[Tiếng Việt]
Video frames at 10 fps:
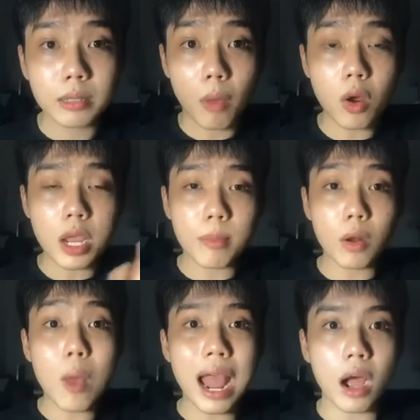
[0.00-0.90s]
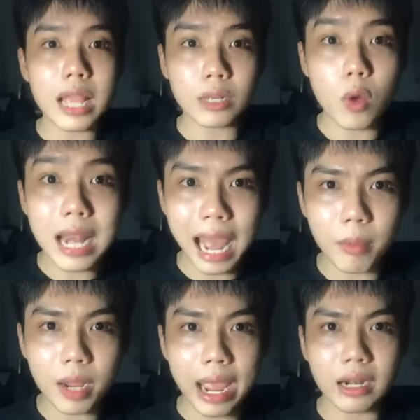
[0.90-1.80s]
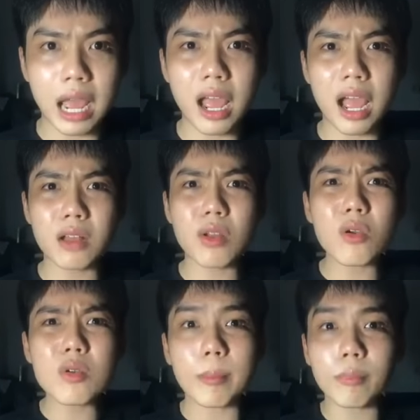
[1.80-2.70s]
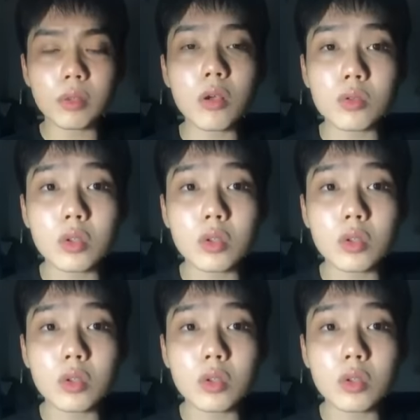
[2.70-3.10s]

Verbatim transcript: mỗi khi mà nó qua ở thằng quế lam á các bạn là hả nó cứ nằm nó